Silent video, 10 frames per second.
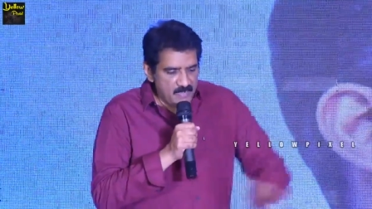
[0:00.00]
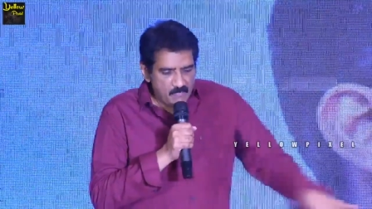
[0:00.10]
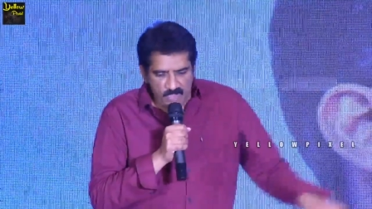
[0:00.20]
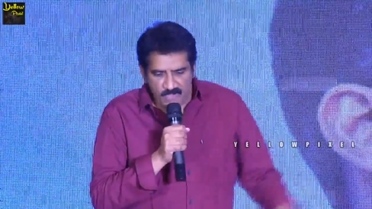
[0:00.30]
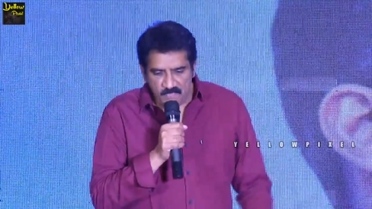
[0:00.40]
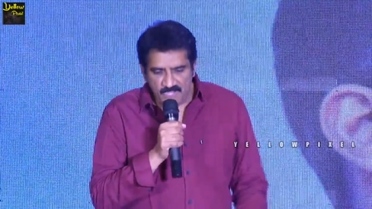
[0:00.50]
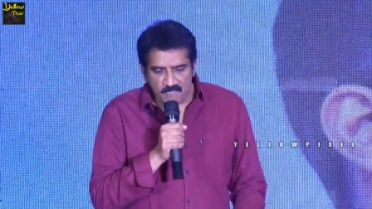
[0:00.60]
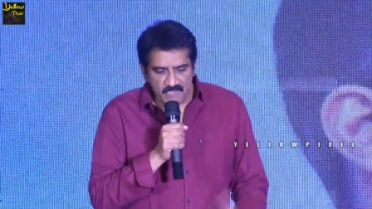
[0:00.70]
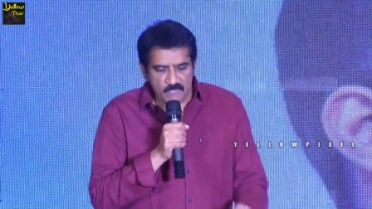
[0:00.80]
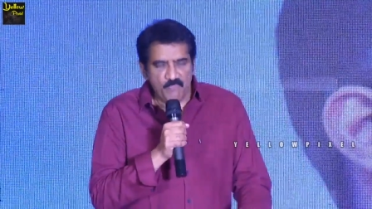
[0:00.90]
బొండం పక్కన
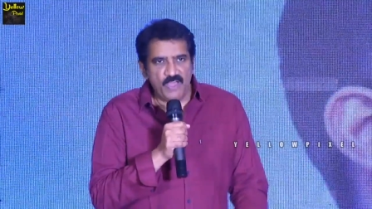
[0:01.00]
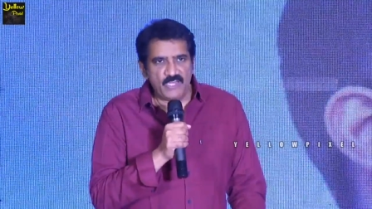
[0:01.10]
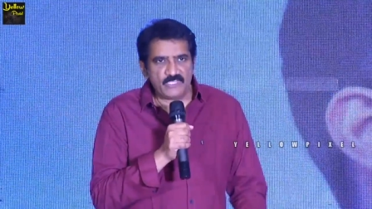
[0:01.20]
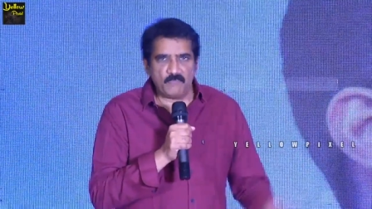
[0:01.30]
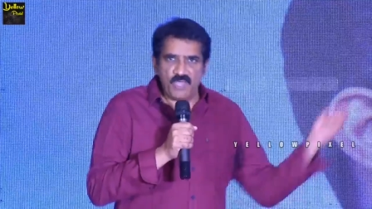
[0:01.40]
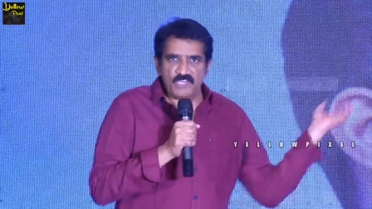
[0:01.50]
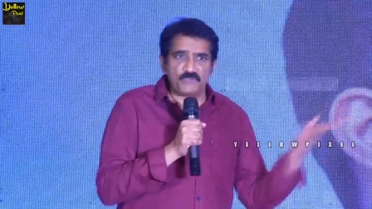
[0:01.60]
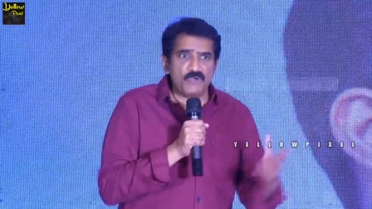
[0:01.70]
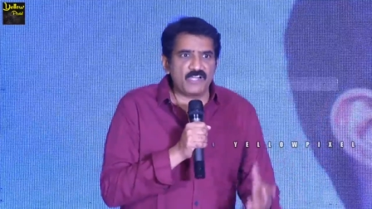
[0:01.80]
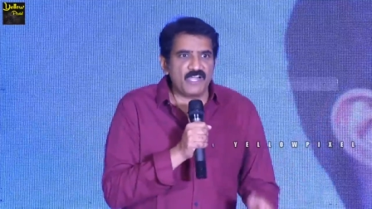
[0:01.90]
పడిచి బాల్ ఇచ్చి బాల్
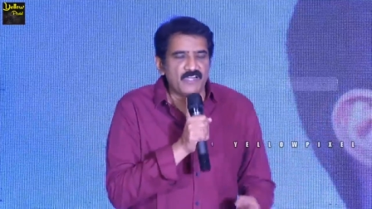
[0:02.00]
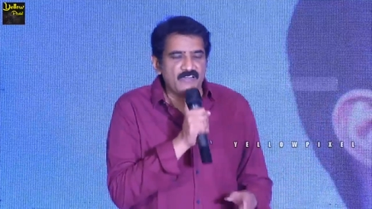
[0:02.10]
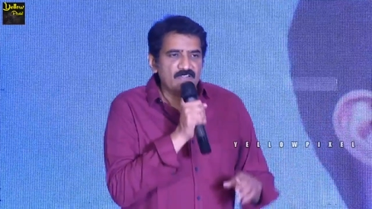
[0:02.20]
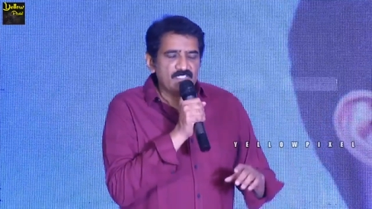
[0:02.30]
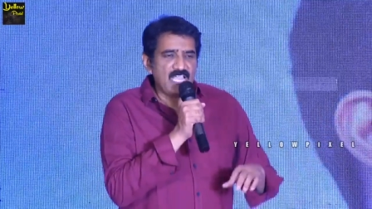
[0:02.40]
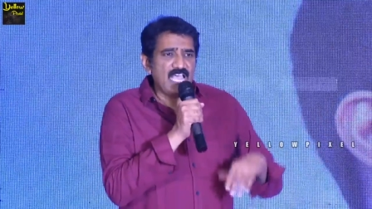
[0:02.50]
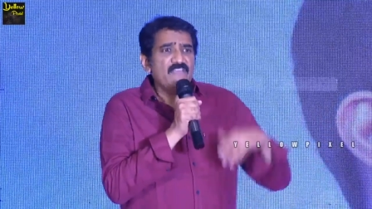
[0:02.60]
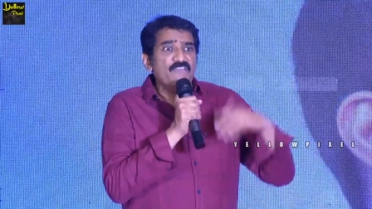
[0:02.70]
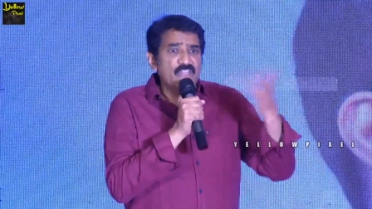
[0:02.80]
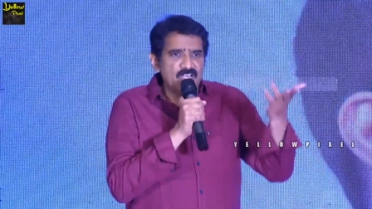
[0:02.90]
ఇచ్చుకోండి అంటారు చాలా
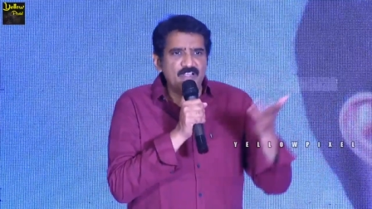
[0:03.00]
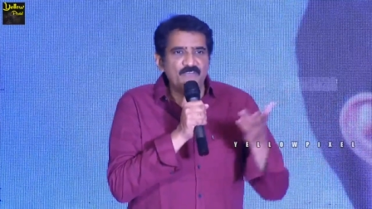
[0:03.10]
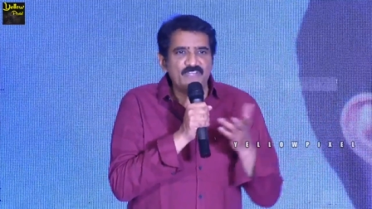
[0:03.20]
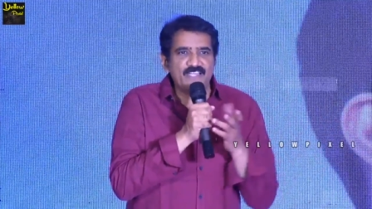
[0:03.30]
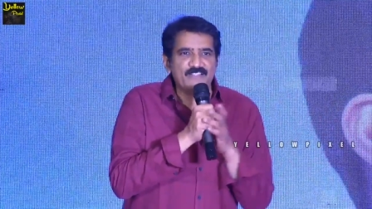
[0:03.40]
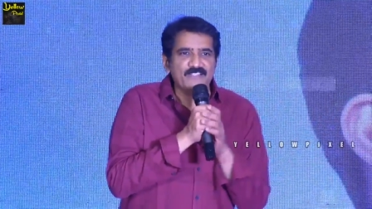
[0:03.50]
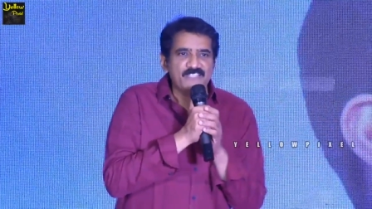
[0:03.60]
వియర్డ్గా ఉంటాయి అతను